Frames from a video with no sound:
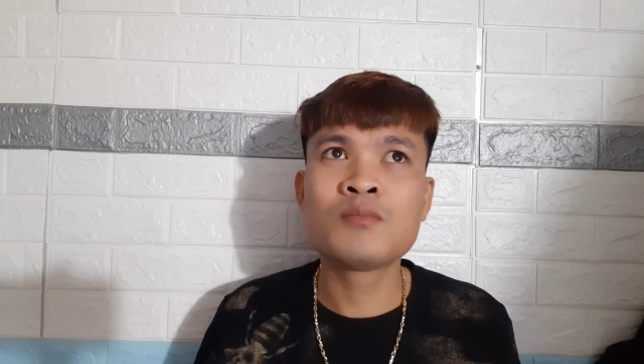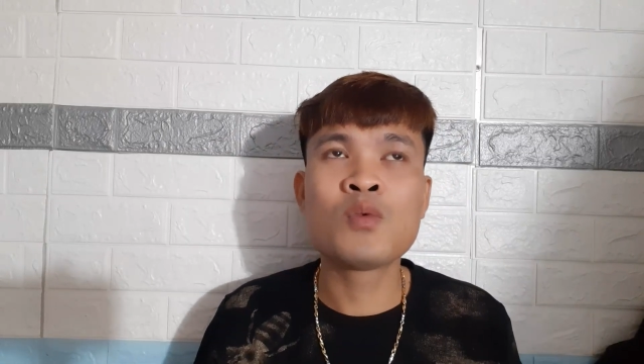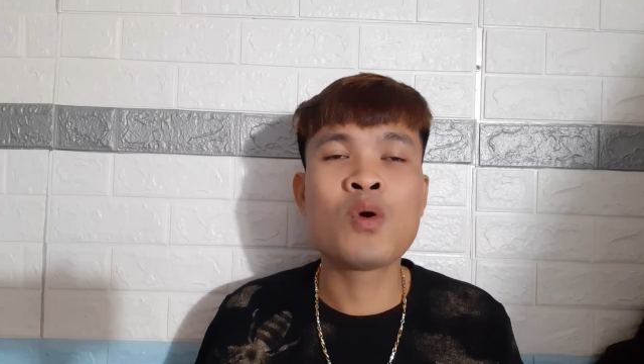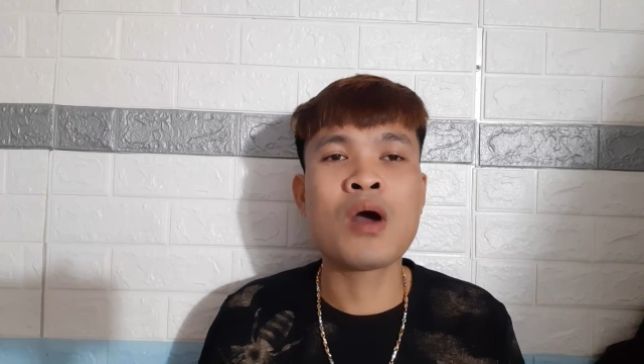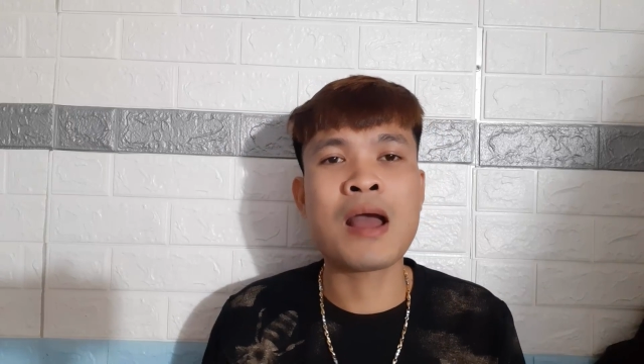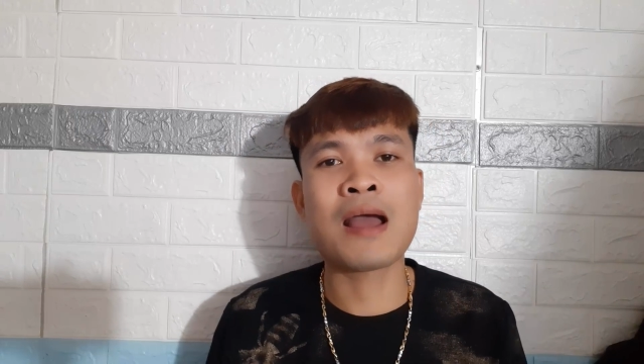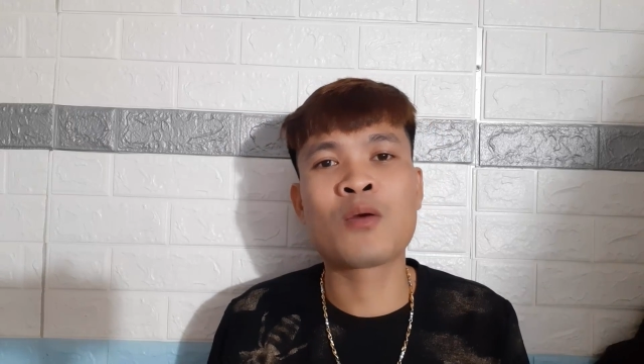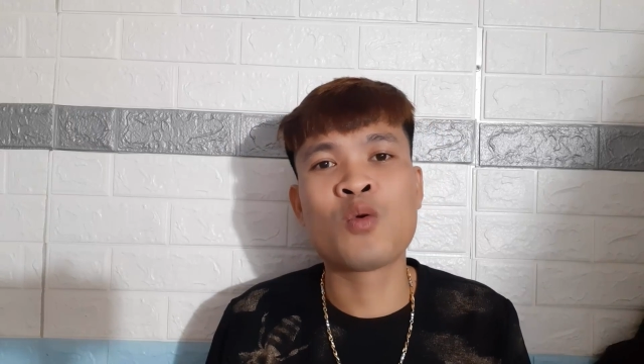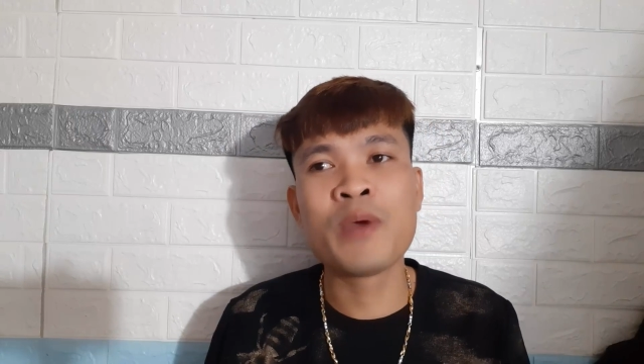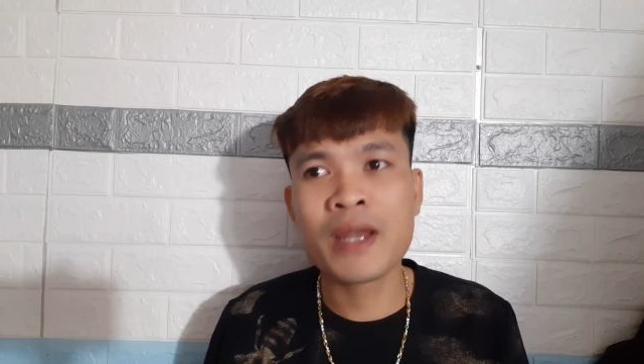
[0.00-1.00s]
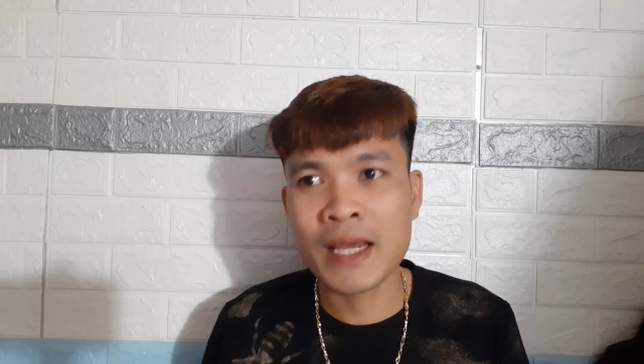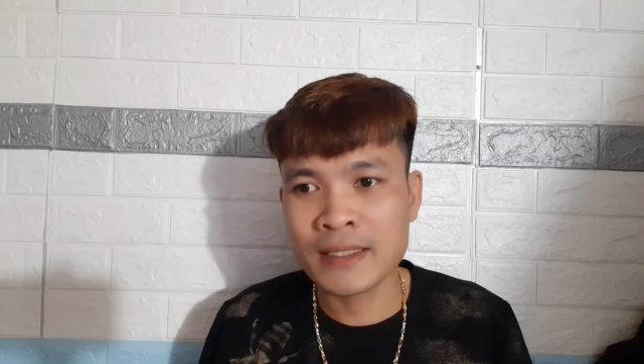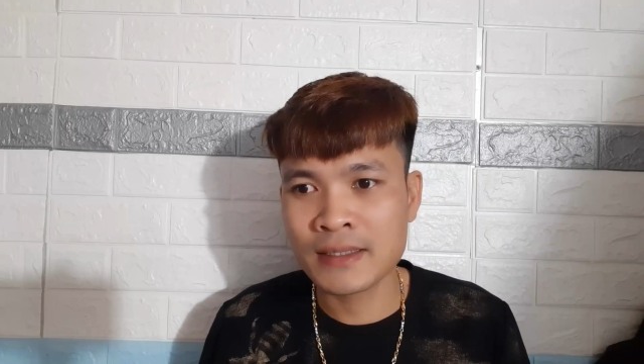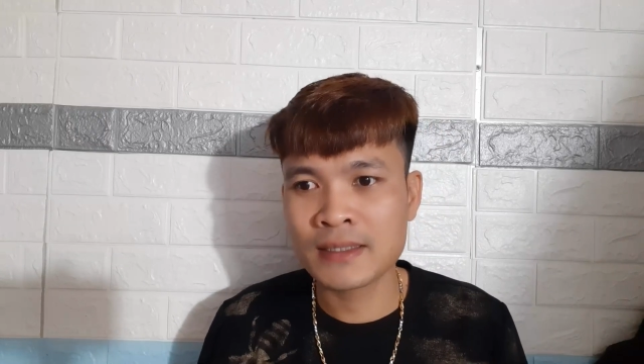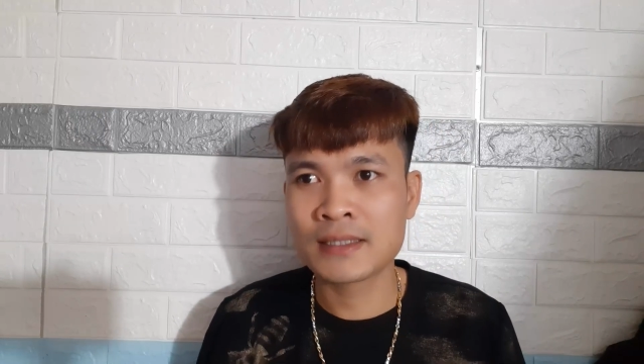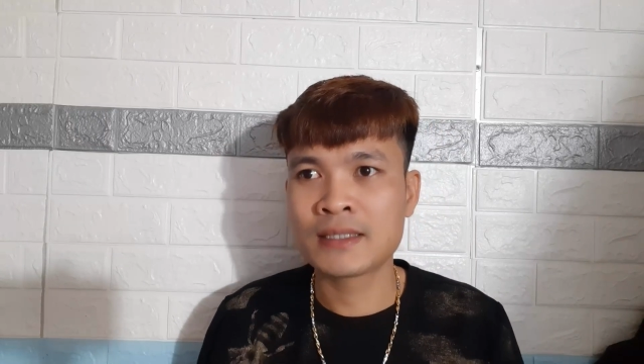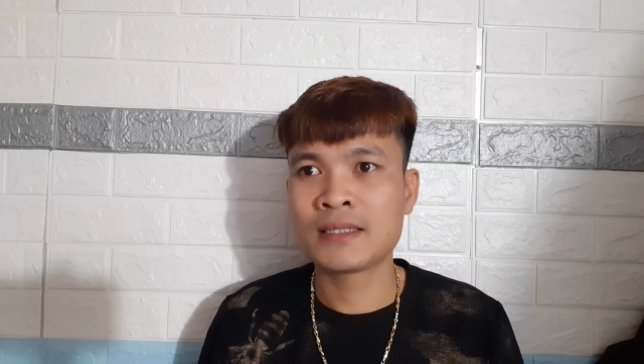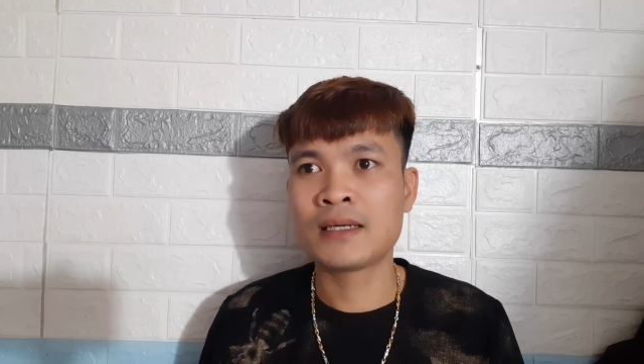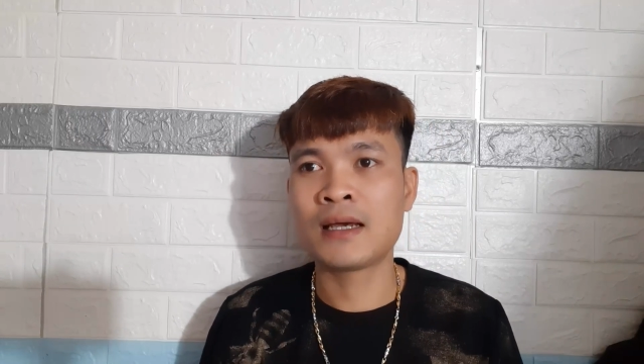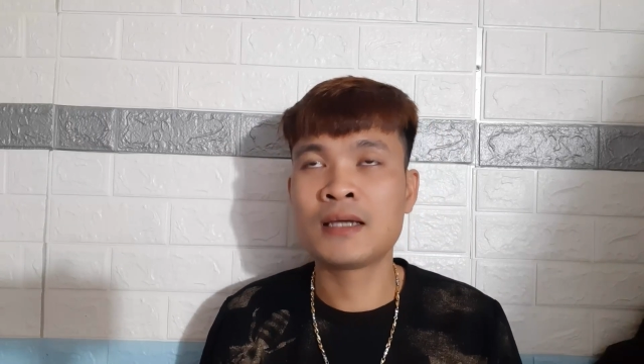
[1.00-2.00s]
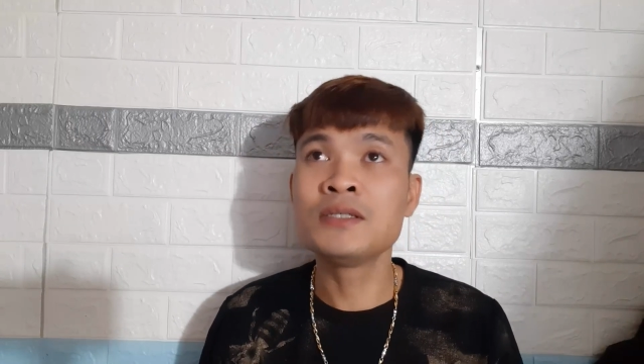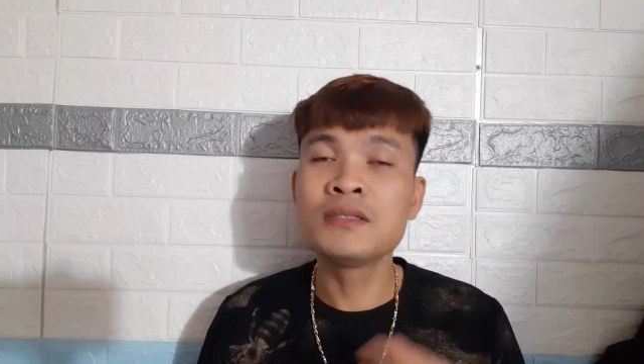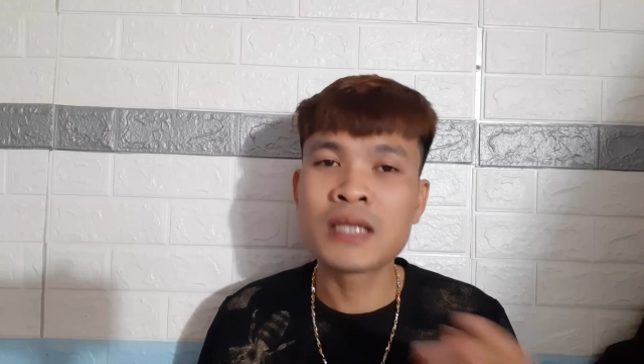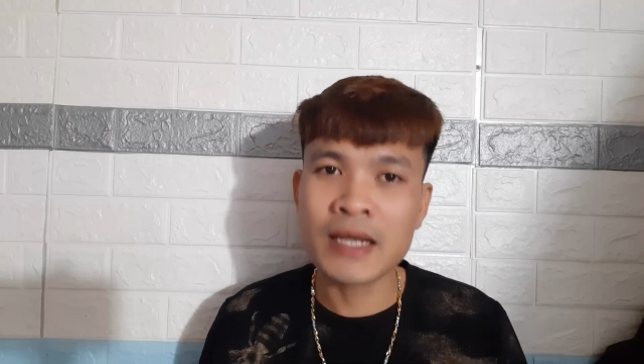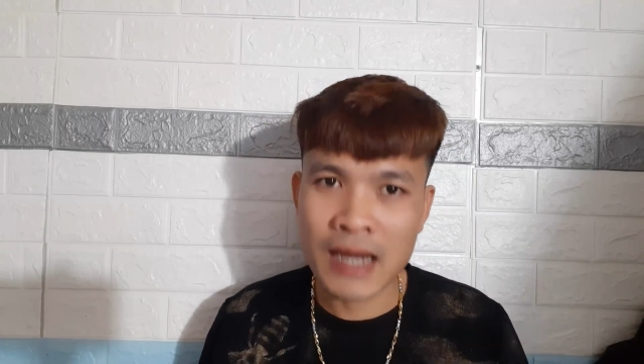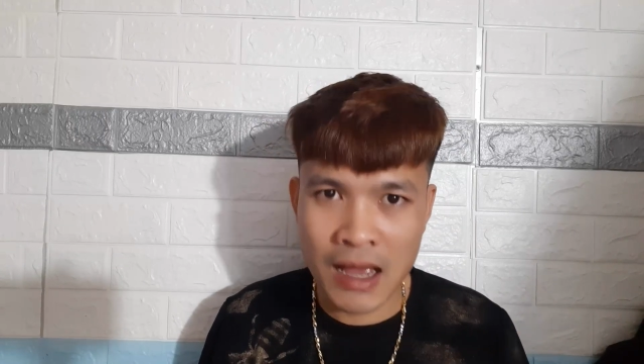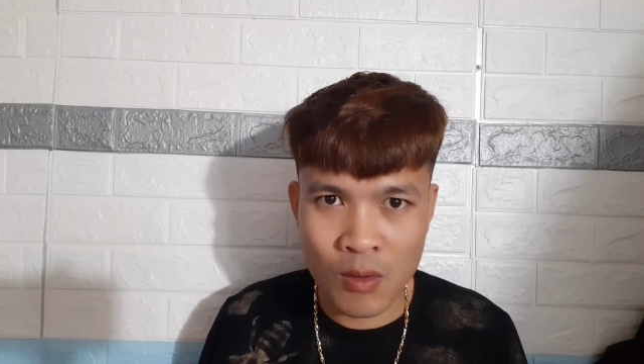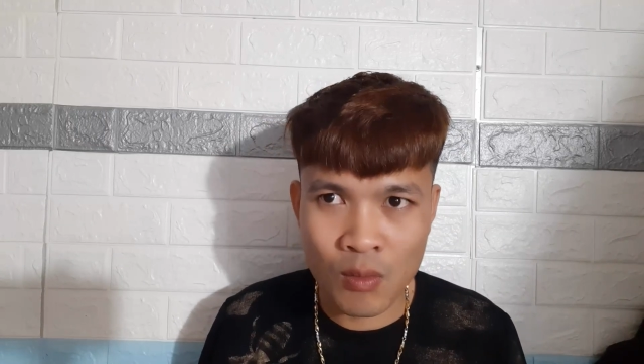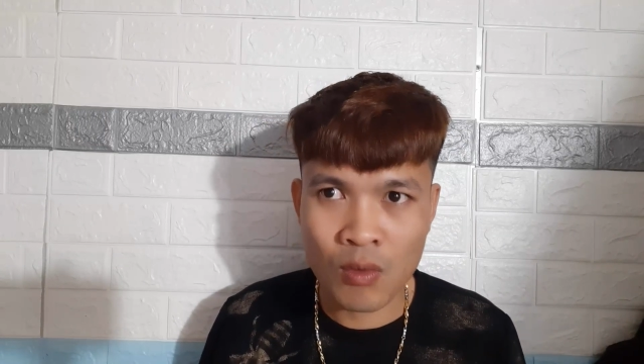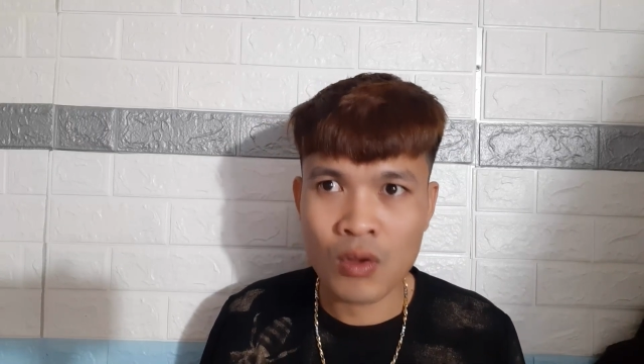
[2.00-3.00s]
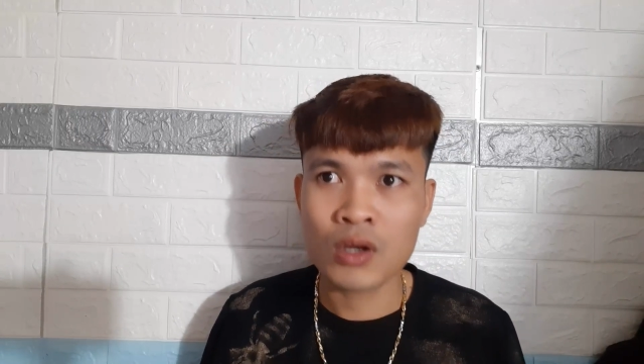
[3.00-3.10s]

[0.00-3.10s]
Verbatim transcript: mua hàng của bên anh à, như thế nào,